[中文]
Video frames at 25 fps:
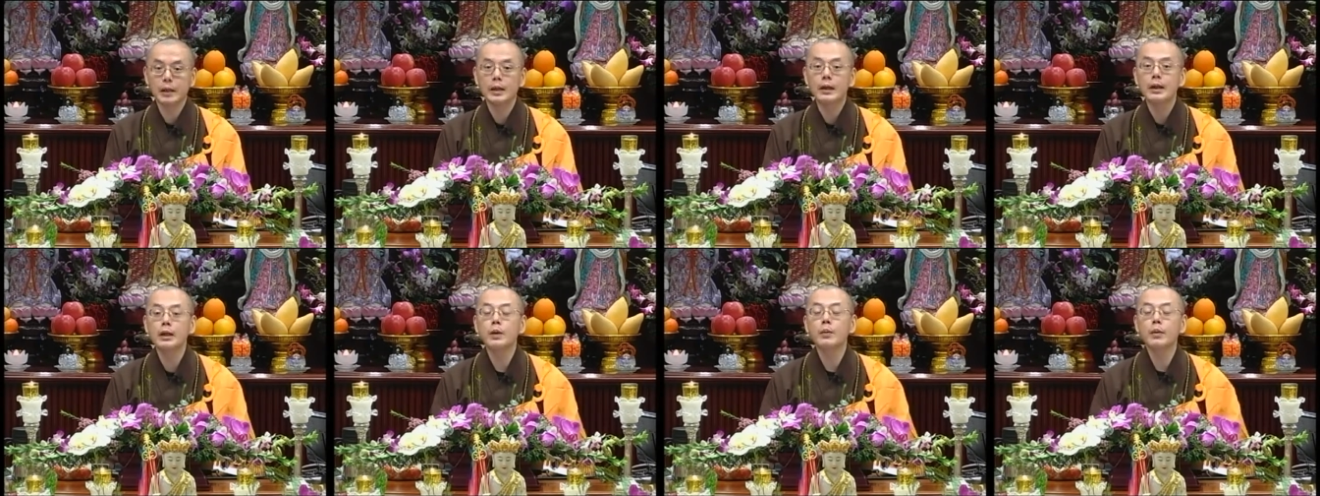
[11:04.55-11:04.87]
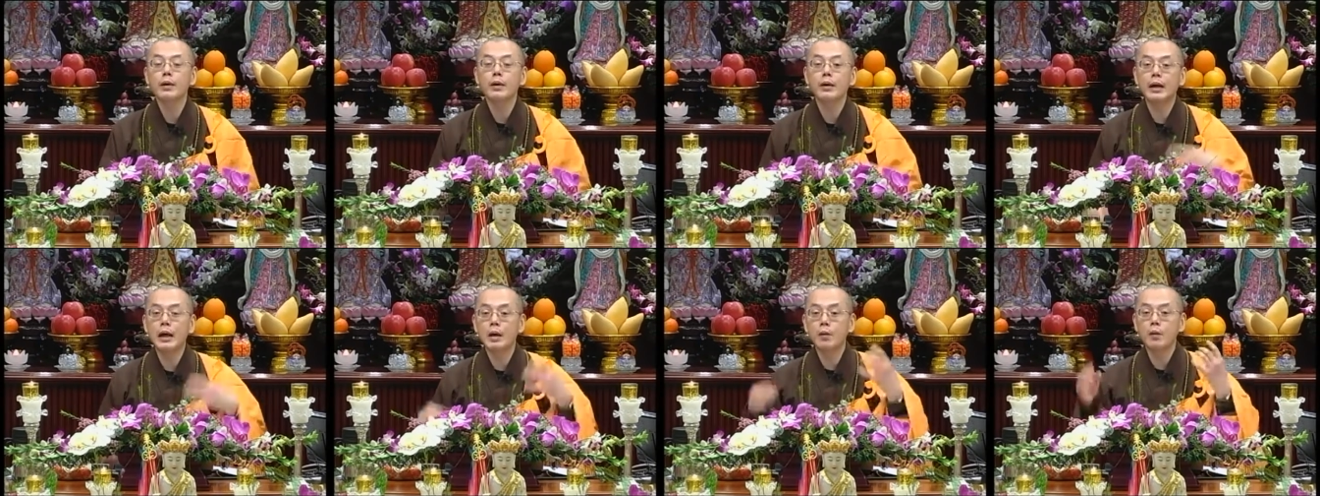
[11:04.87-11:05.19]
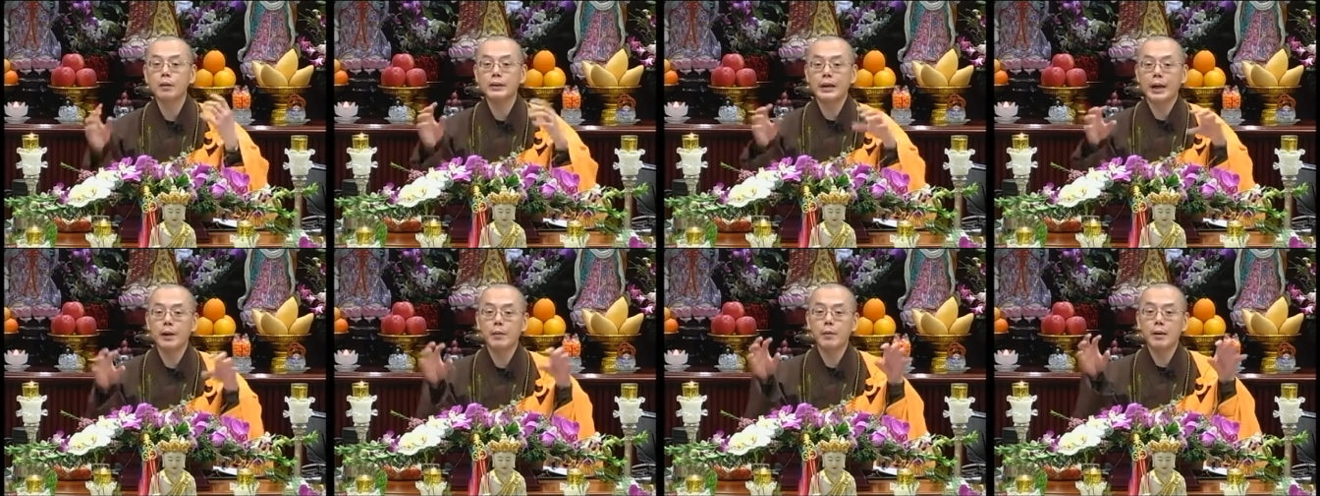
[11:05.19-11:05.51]
各位有看过
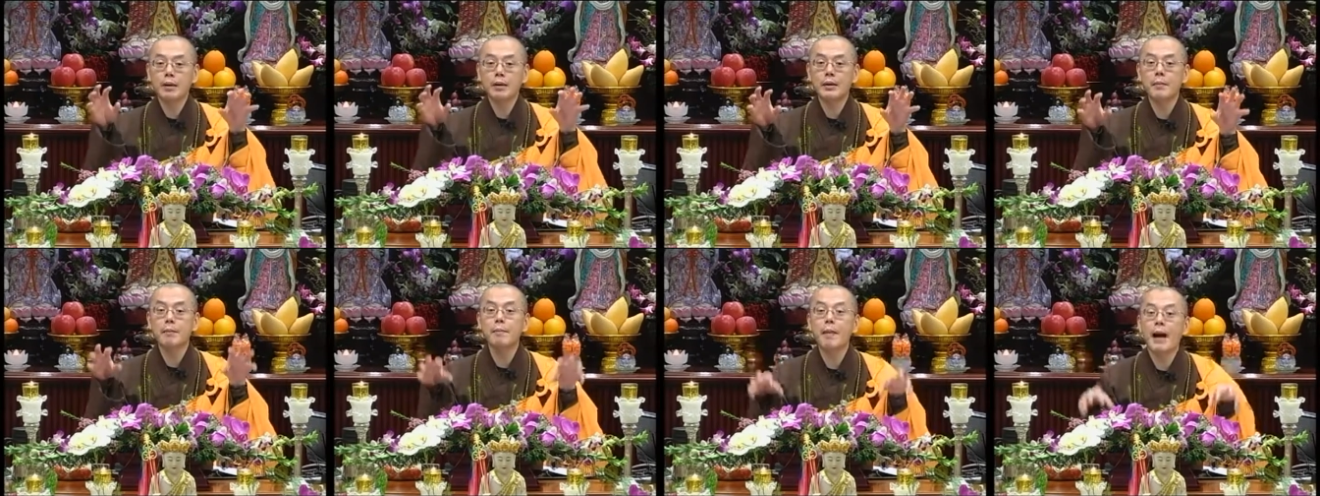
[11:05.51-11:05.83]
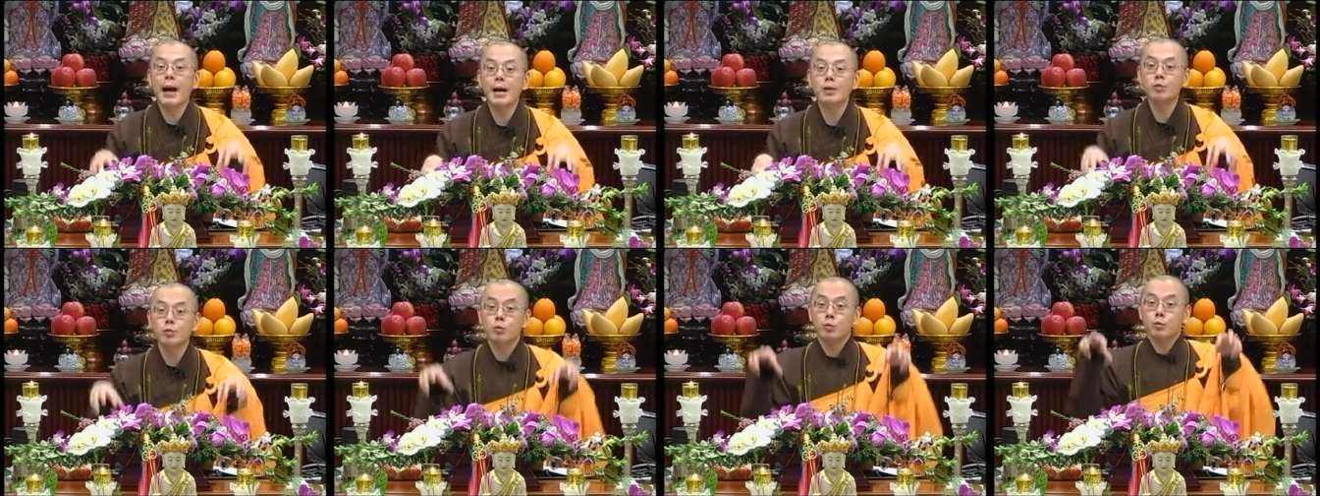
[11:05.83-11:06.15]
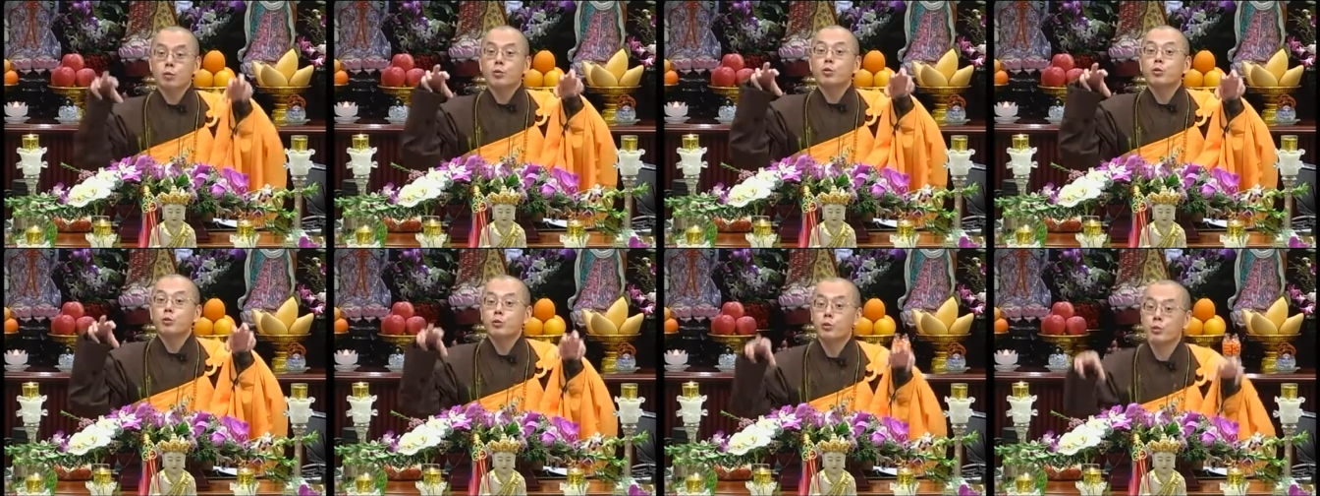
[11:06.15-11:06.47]
台湾的马祖
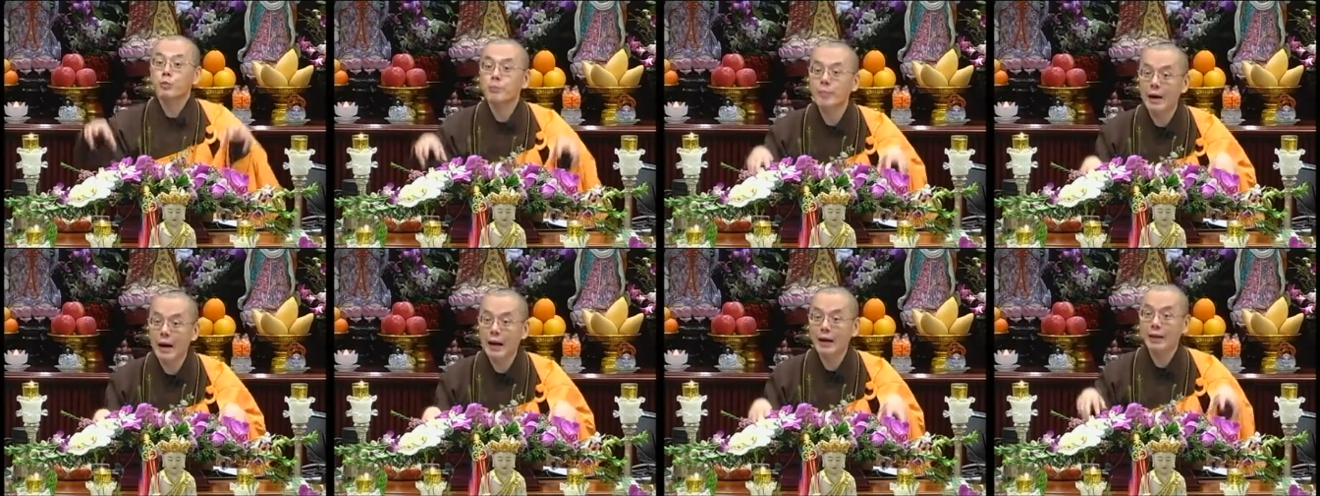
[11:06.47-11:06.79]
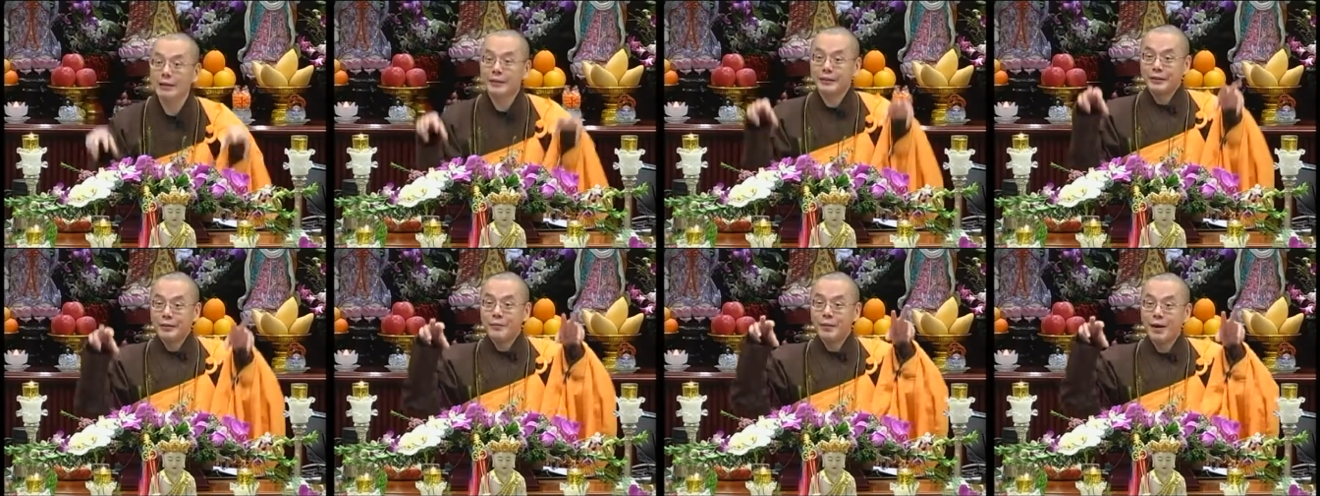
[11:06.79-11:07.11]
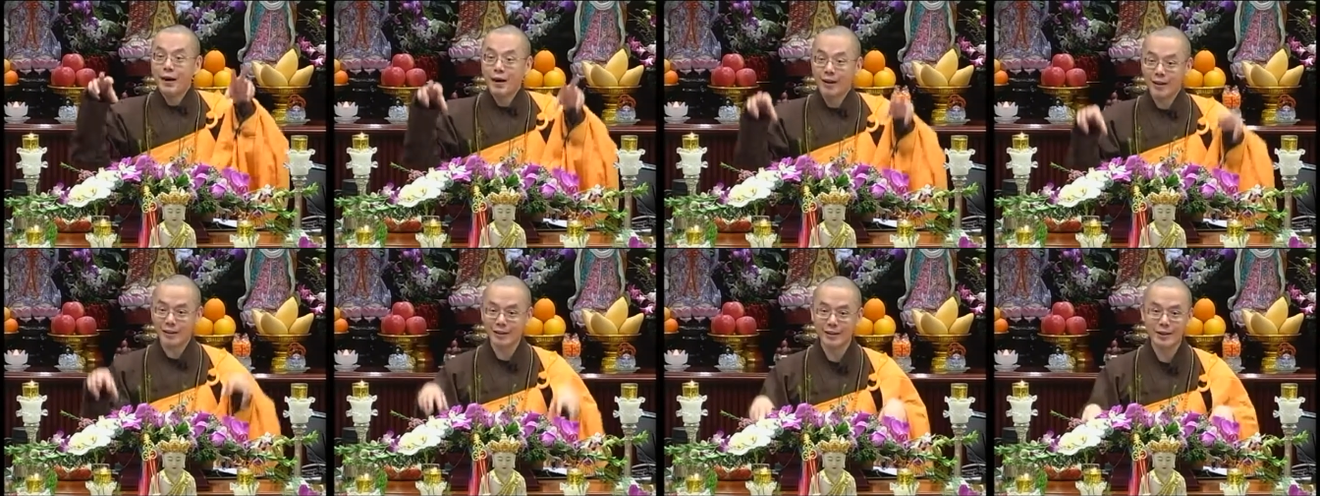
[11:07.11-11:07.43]
出巡吗？有没有？
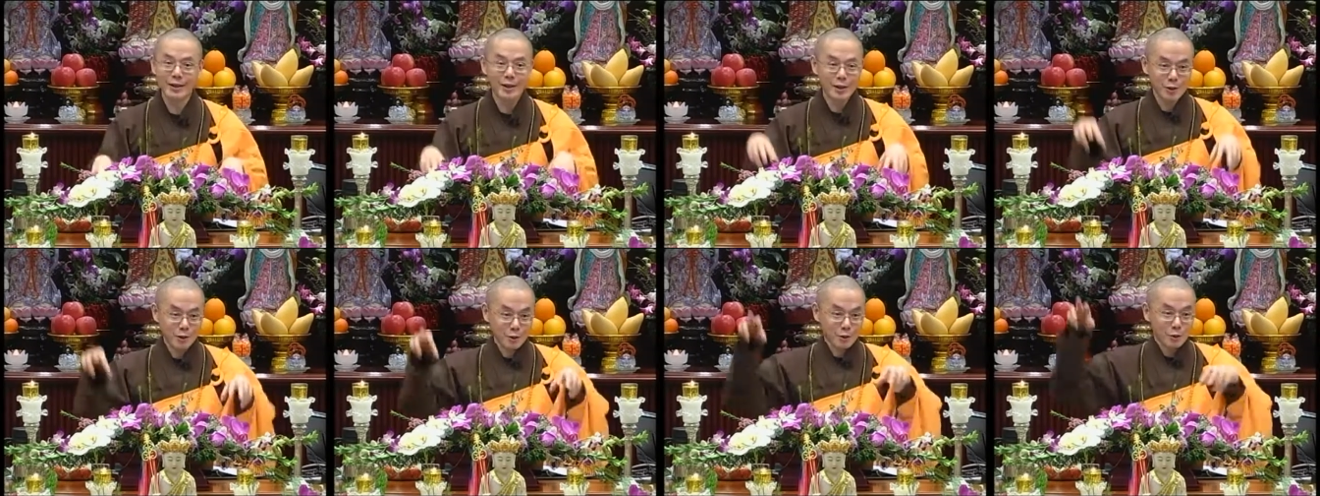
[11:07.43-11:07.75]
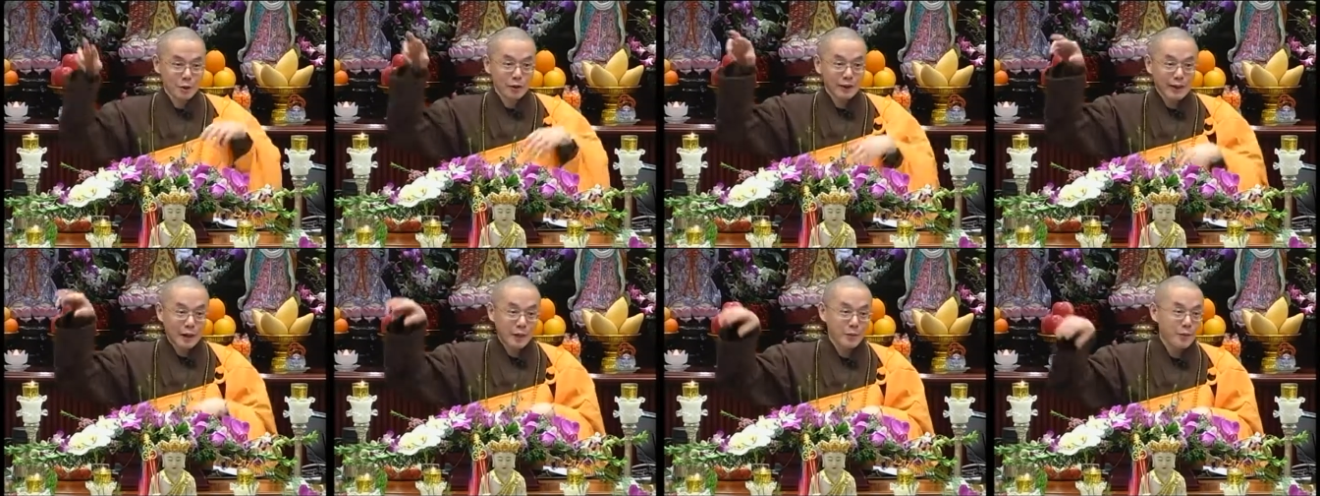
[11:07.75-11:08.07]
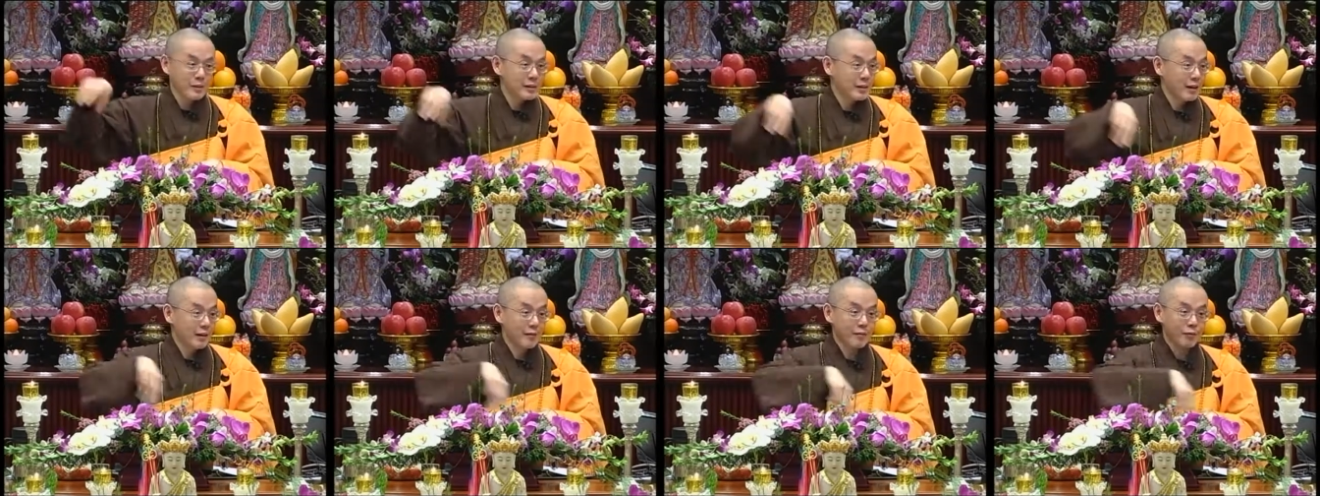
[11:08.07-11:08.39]
全台湾
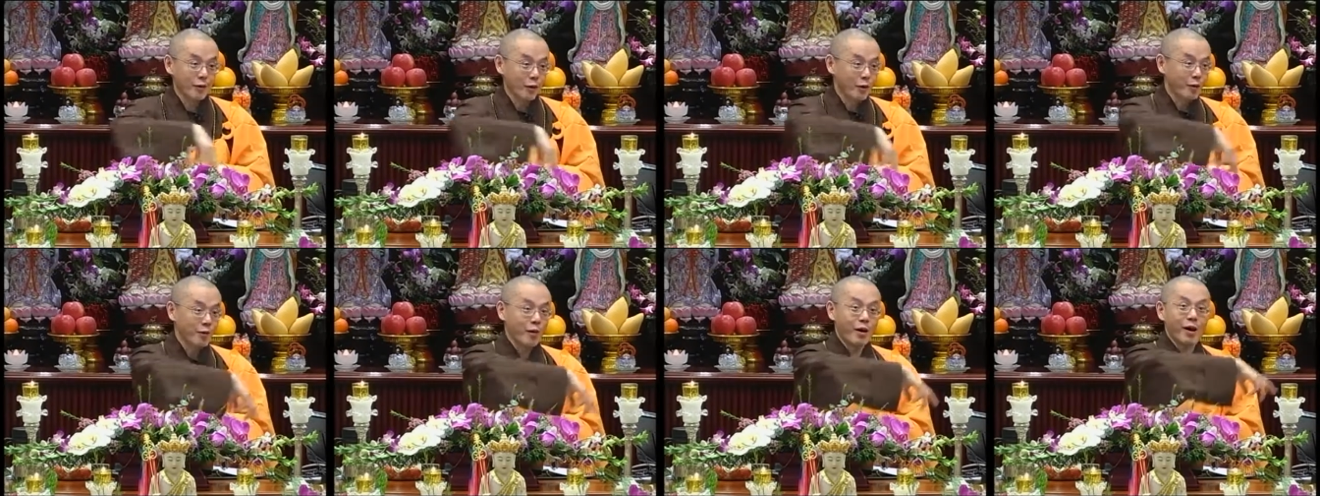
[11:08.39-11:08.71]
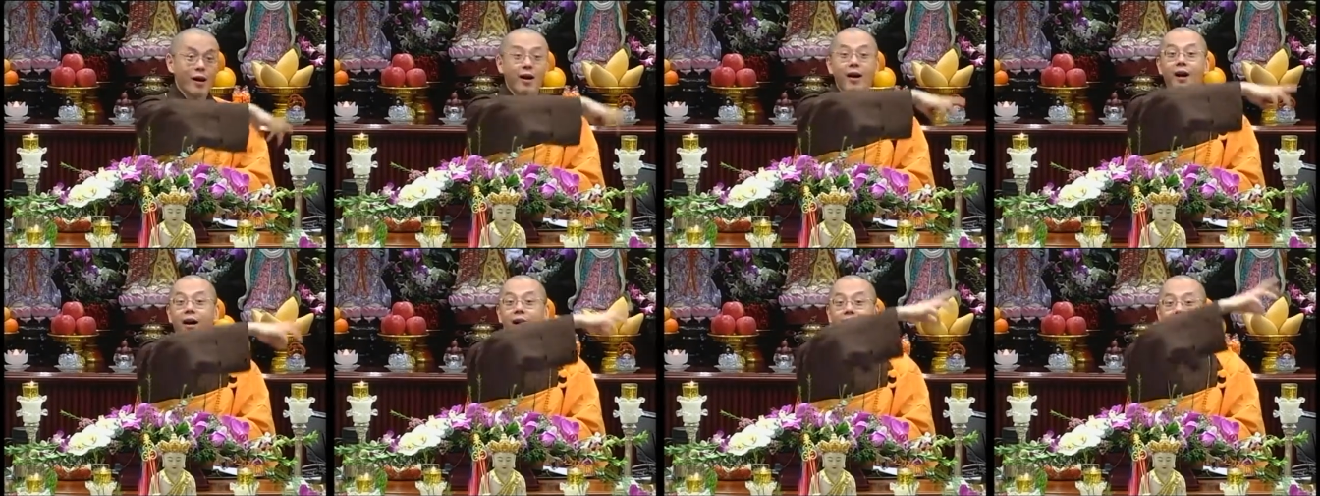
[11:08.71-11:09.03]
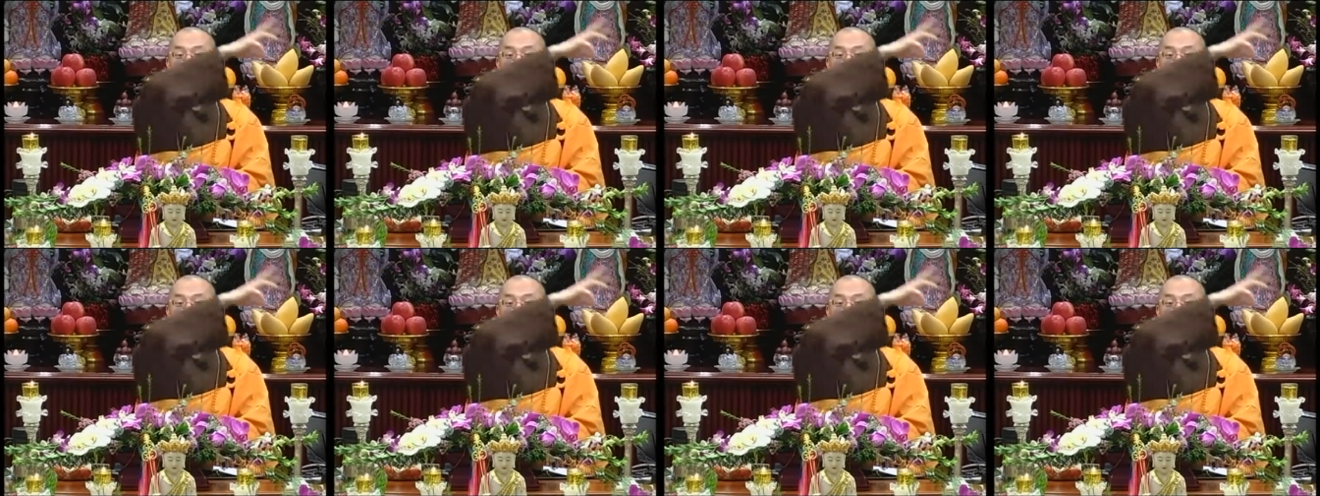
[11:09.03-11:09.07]
教很疯狂啊！